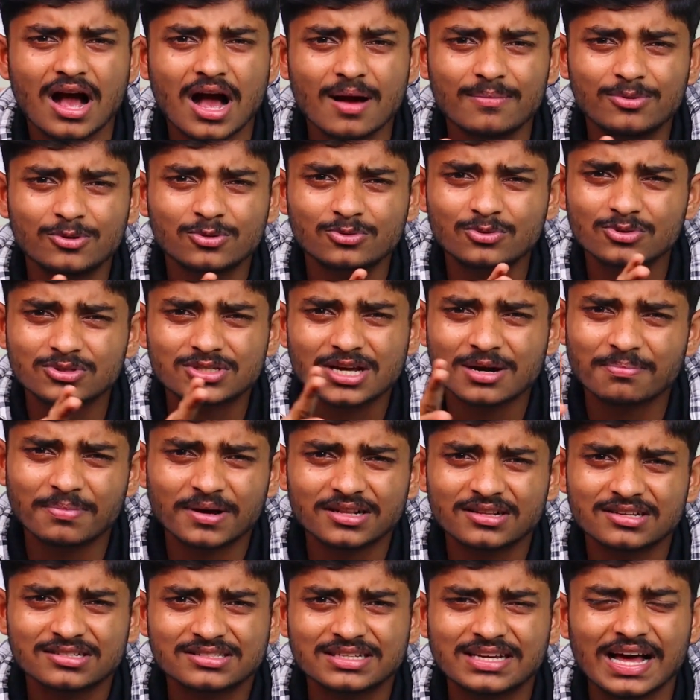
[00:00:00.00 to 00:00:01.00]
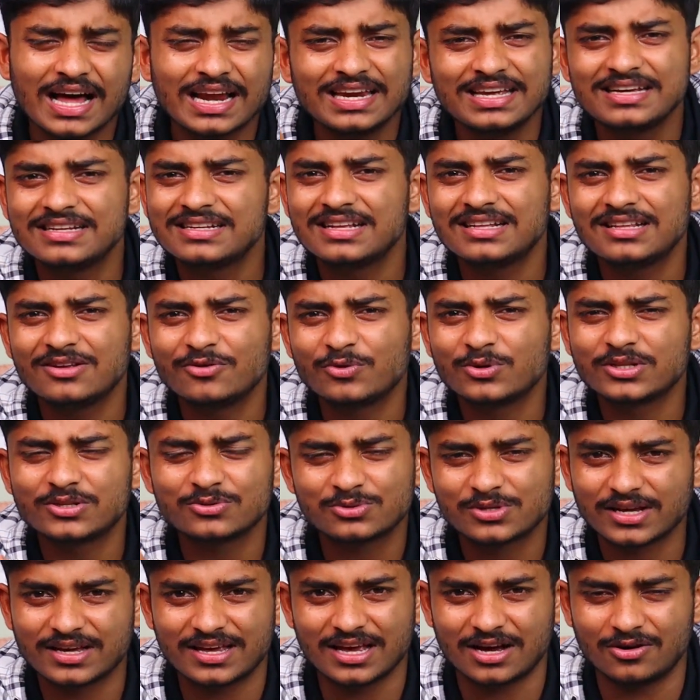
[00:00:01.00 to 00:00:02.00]
आप लोग दो चार पाँच दस गाली ही दे देंगे तो
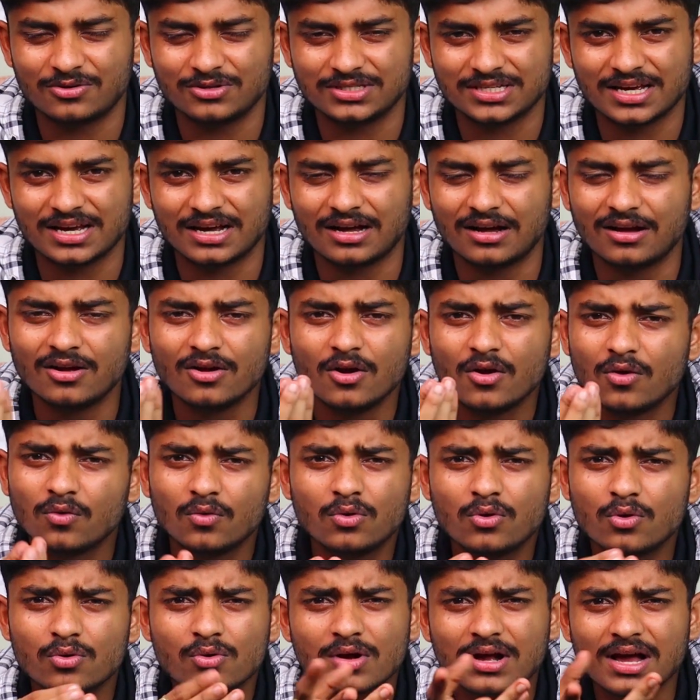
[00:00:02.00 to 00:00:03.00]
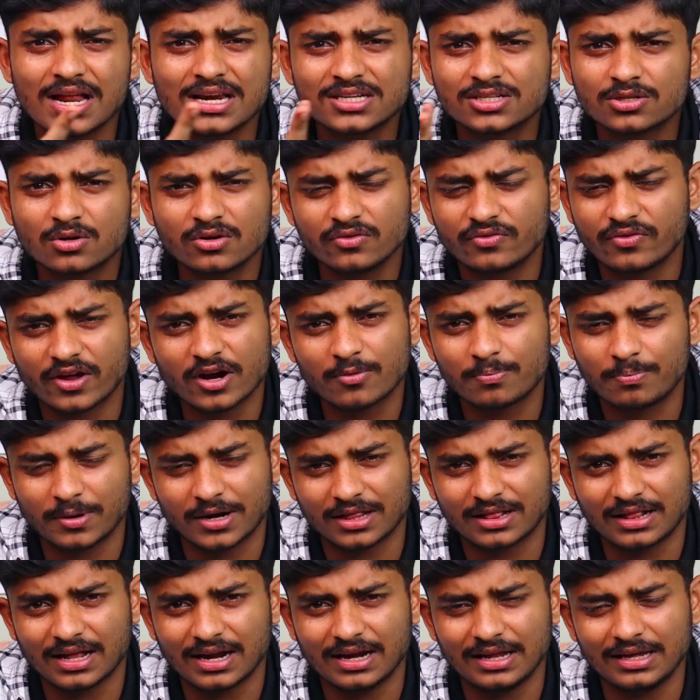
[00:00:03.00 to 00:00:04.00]
उससे क्या हो जाएगा उन लोगों को गाली से कोई फ़र्क
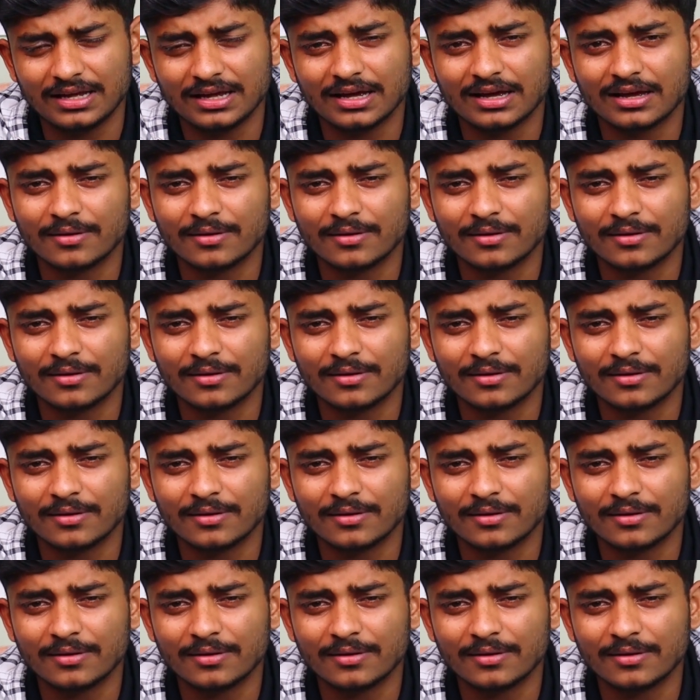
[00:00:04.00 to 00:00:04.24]
पड़ता नहीं